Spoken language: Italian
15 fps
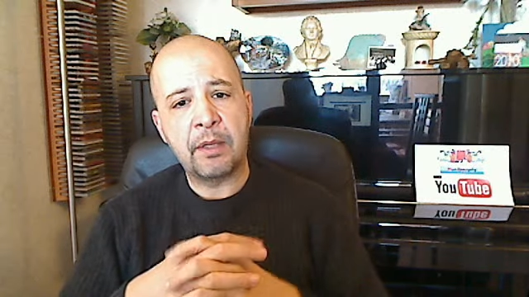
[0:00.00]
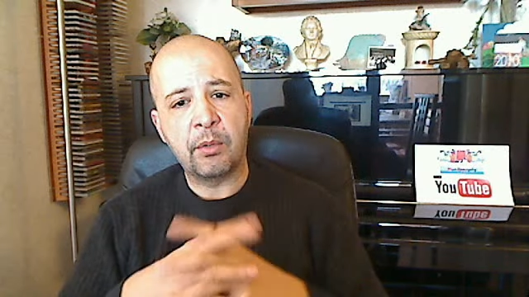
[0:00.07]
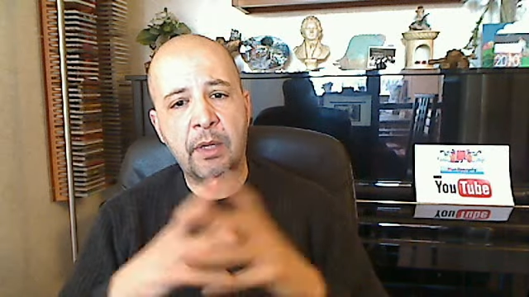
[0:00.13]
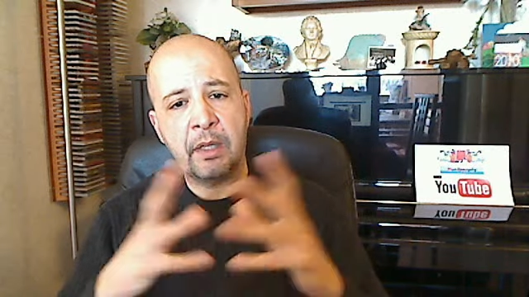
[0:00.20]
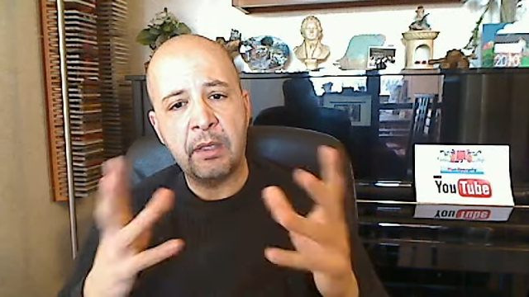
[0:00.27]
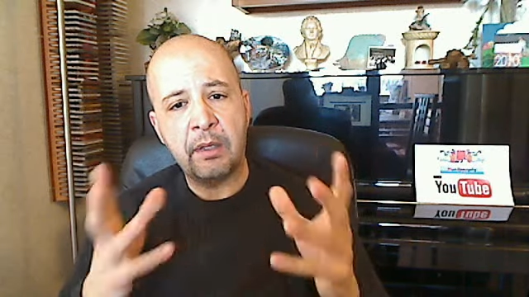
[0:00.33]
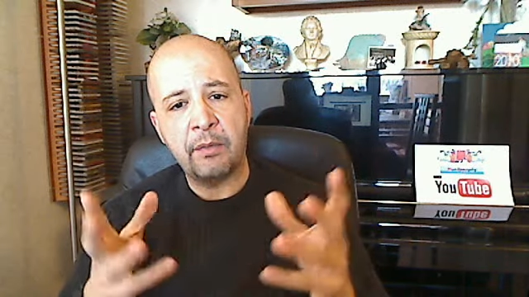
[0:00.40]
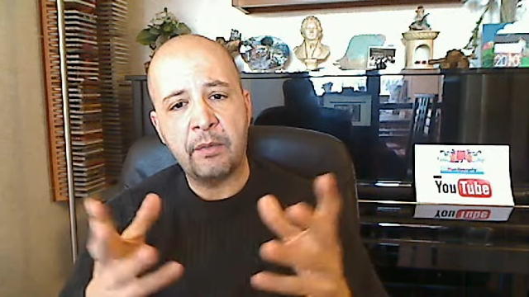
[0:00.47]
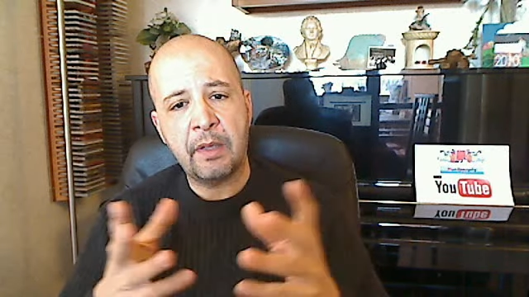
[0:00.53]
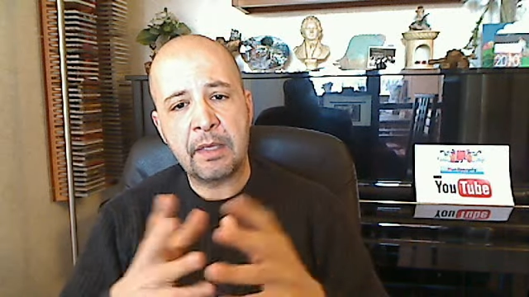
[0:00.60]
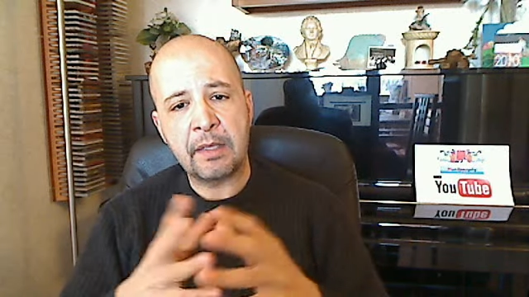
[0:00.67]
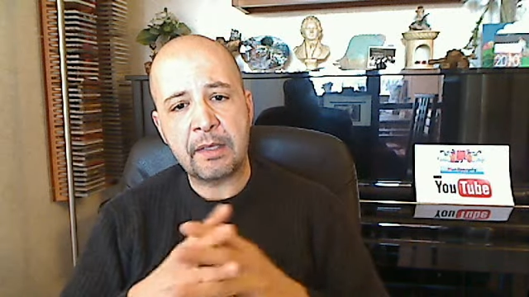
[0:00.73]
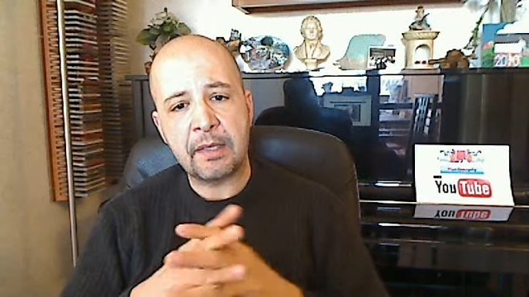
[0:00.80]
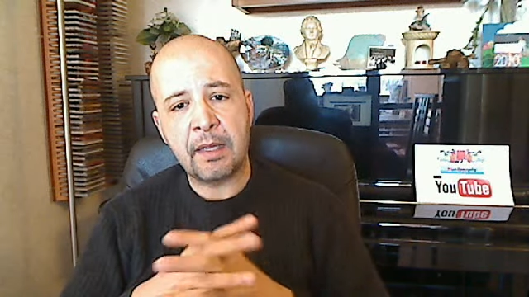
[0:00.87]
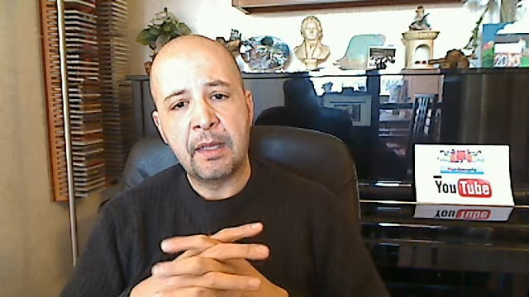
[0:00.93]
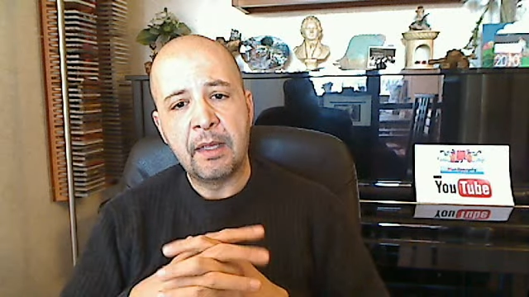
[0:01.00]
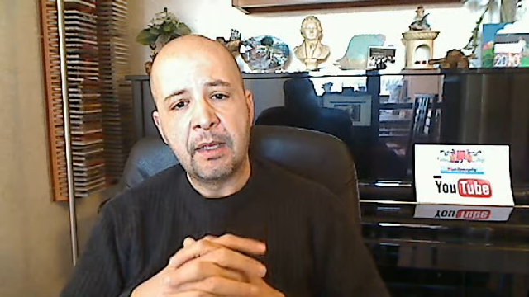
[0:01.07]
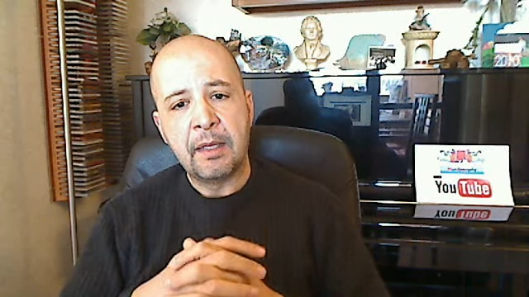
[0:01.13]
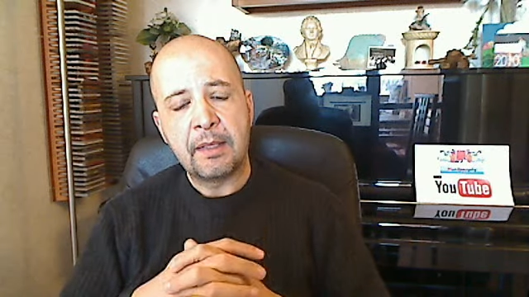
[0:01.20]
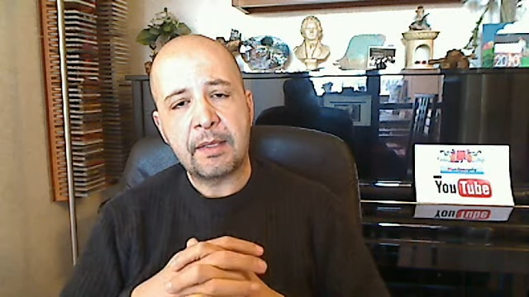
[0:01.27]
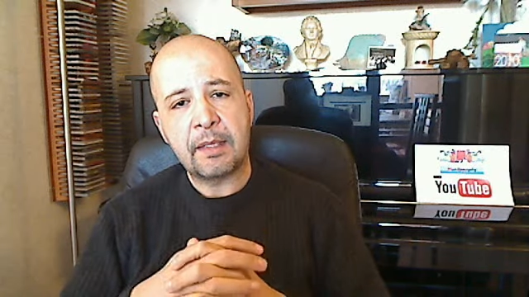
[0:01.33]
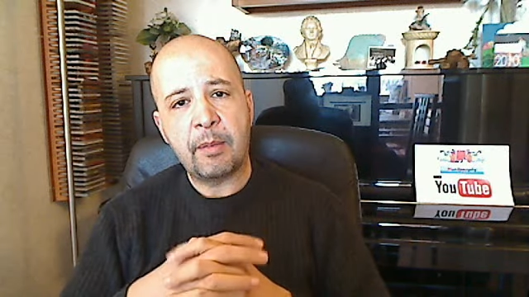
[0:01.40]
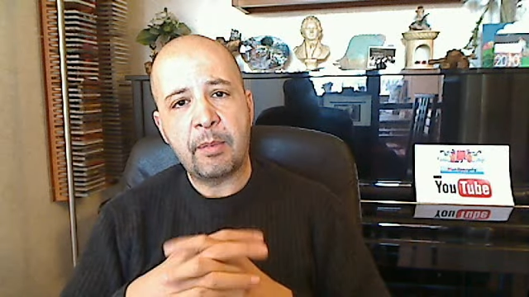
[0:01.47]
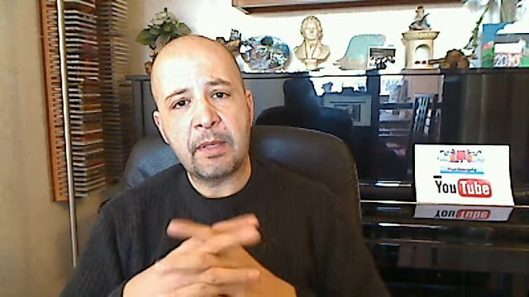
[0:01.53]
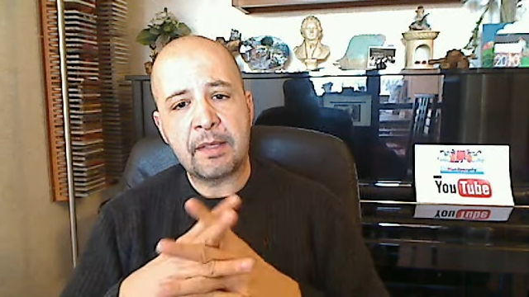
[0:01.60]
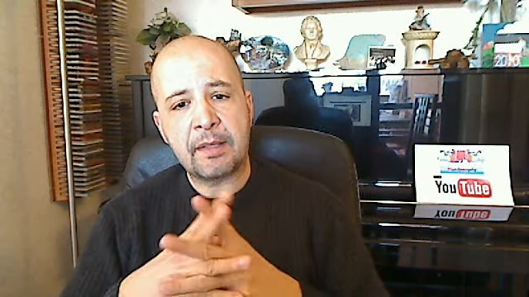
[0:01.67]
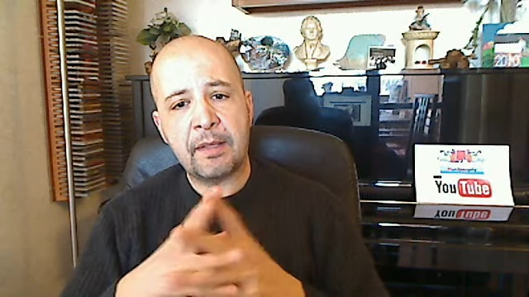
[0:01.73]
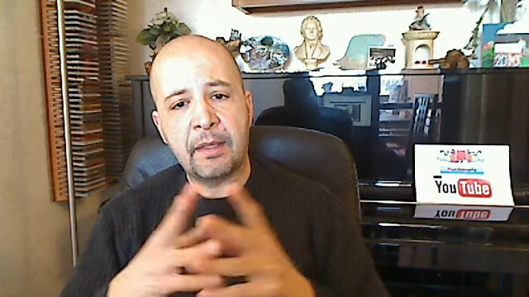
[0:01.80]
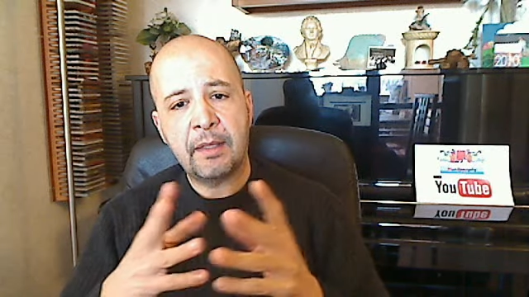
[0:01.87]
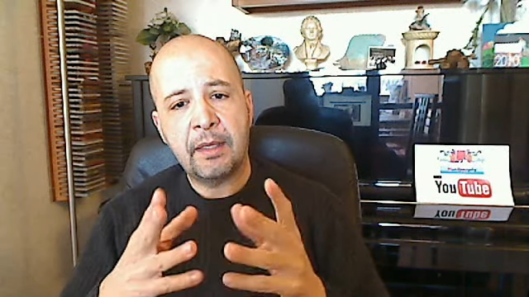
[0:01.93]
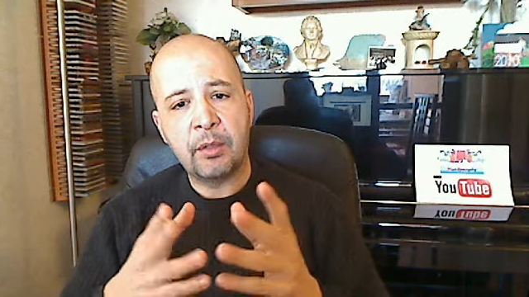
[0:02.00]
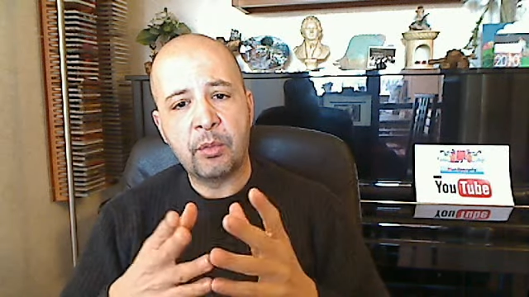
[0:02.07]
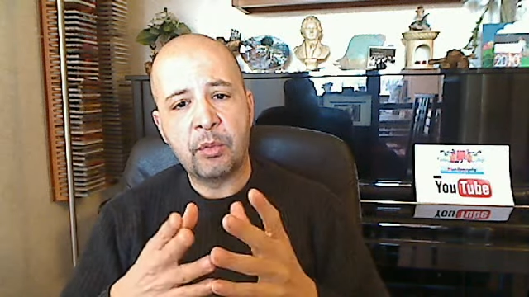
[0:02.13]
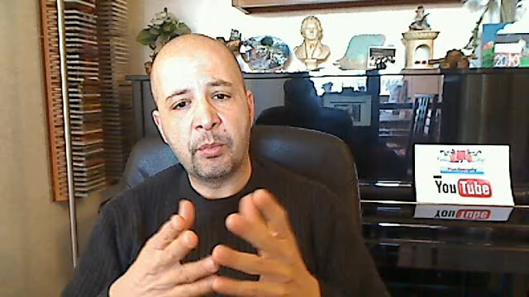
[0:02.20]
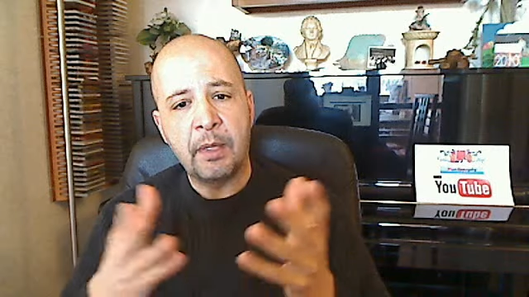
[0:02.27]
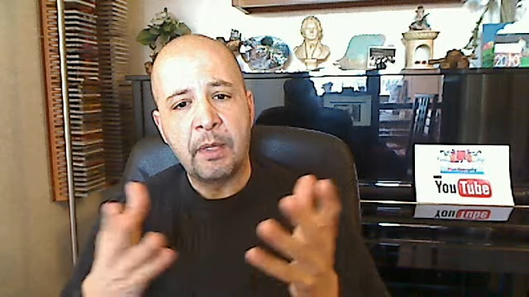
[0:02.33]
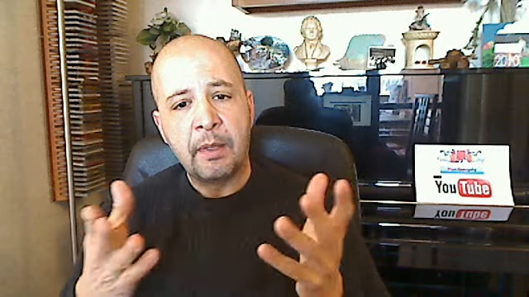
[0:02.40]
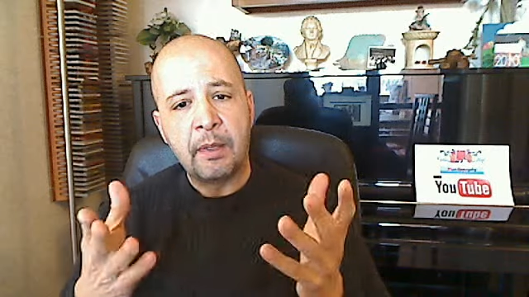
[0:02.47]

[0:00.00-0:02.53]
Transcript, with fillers: grande festa, strapazzata la Roma